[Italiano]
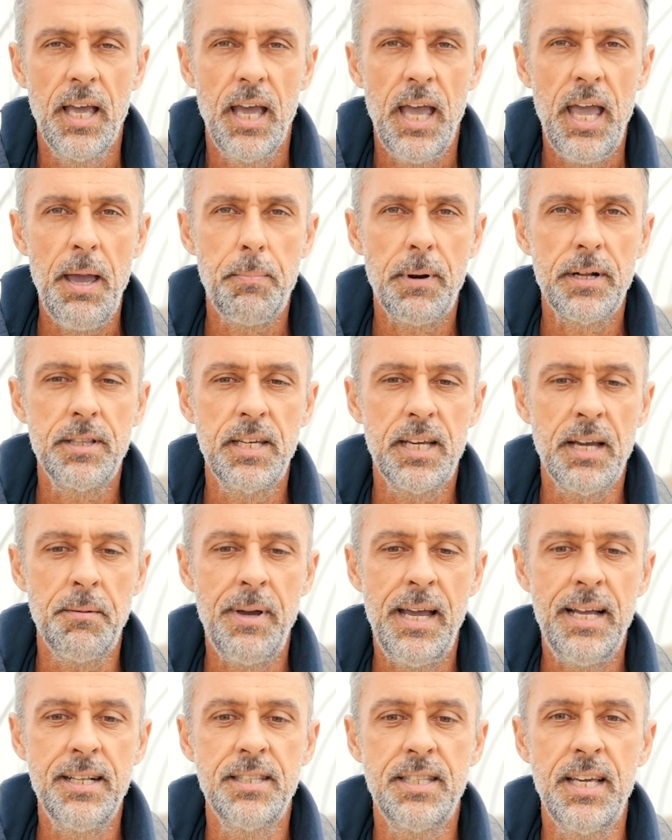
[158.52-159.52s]
e
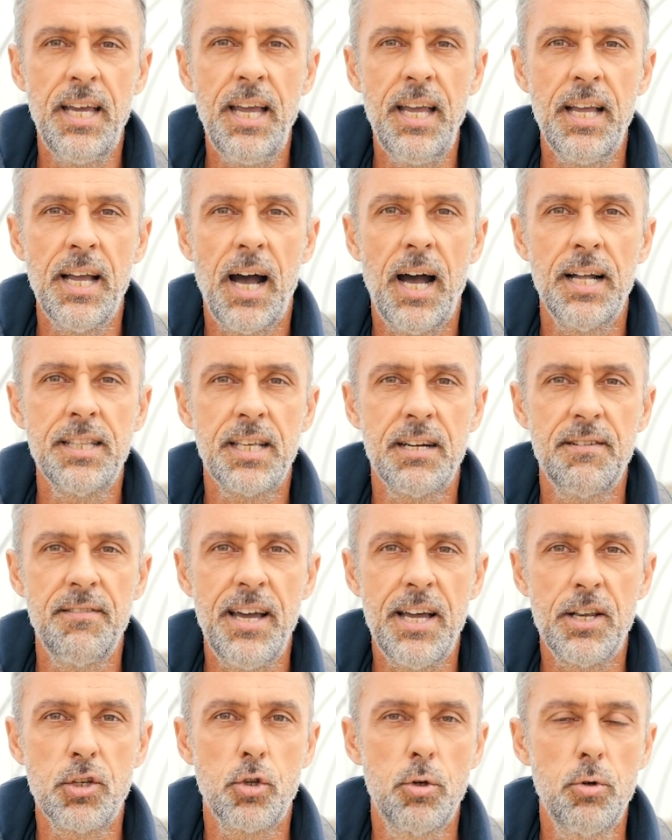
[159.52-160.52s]
praticamente
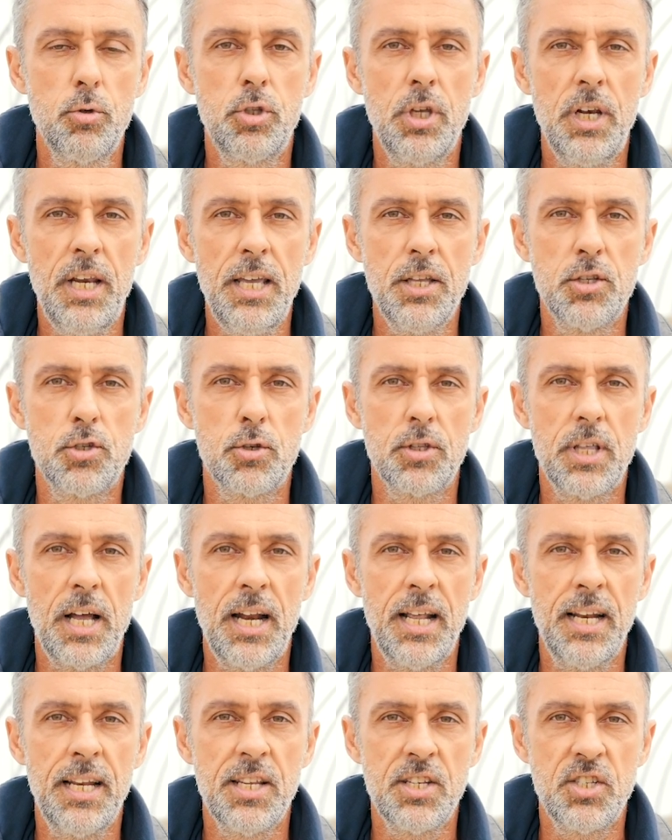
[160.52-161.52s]
attraverso l'utilizzo
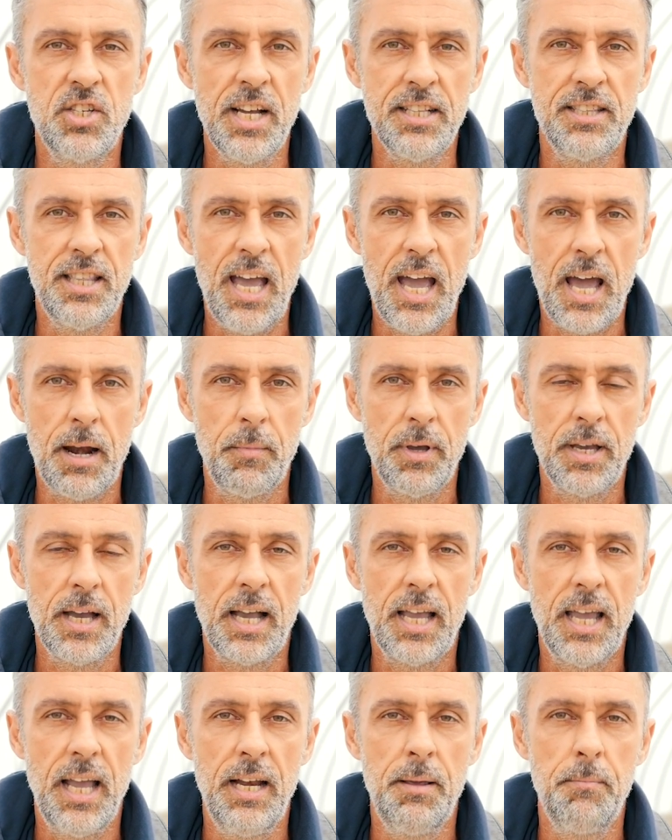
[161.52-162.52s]
dell'energia termica
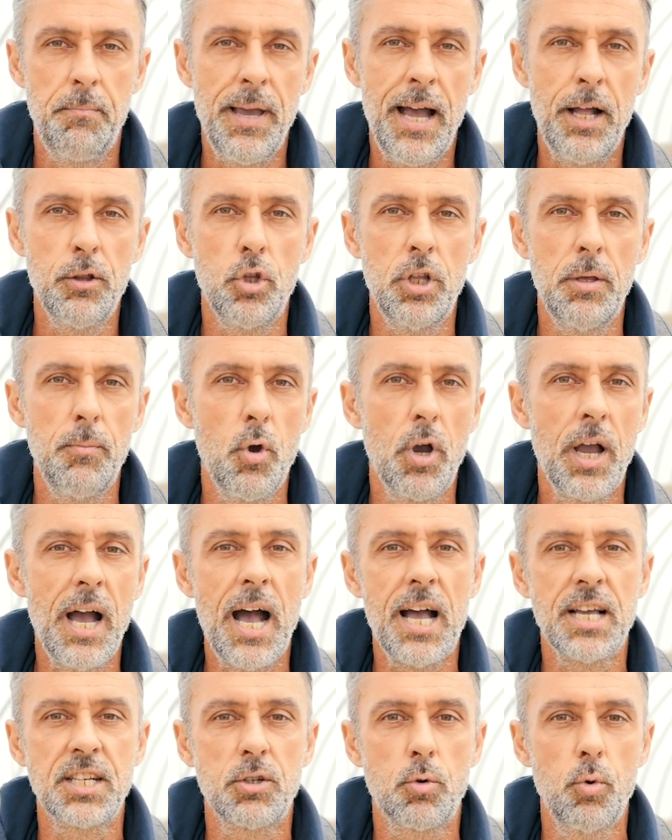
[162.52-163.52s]
che l'impianto di
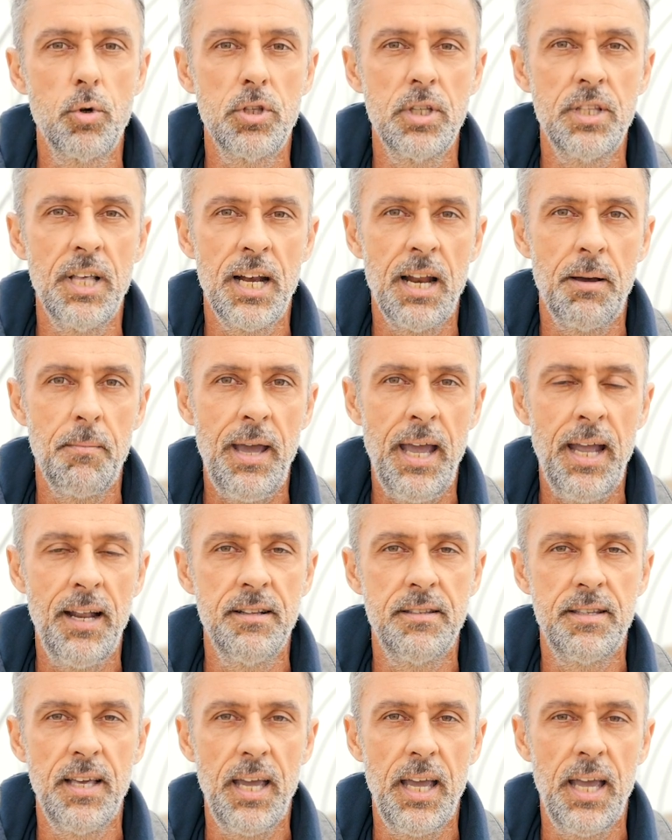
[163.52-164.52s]
biogas
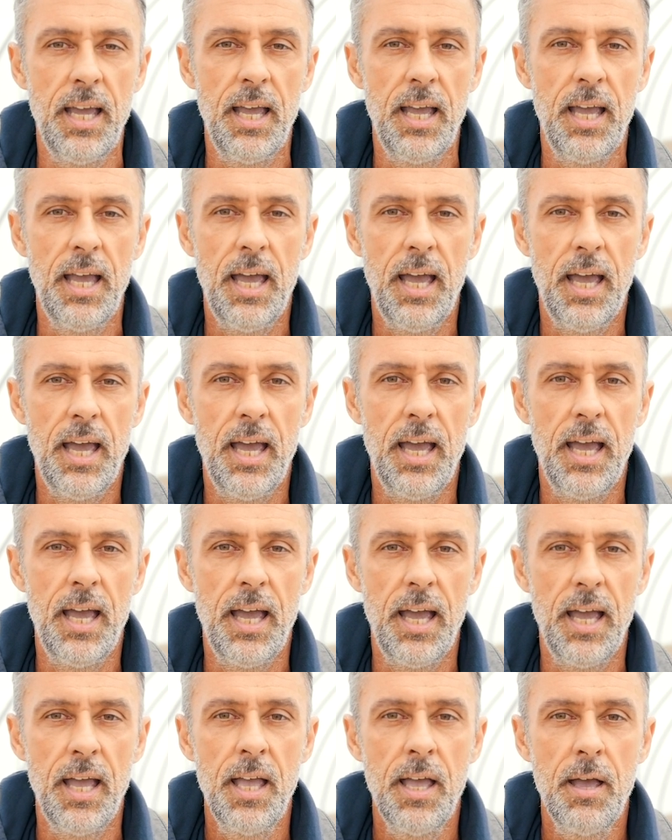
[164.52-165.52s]
quotidianamente
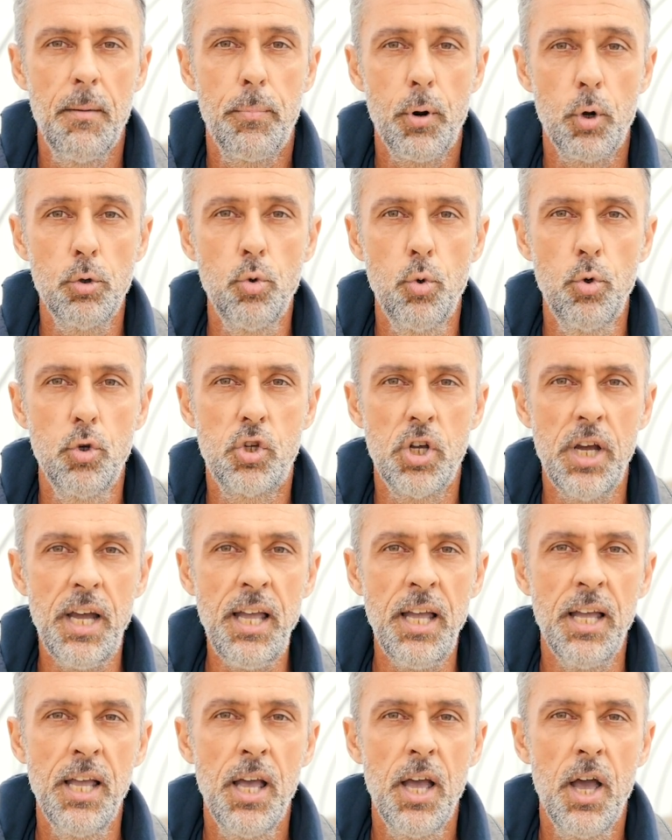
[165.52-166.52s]
eh,
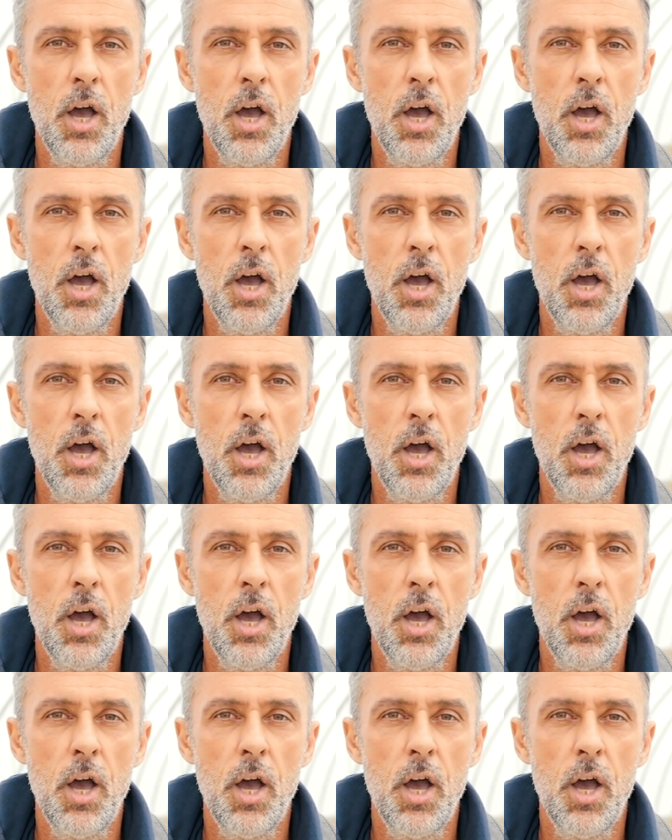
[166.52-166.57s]
produce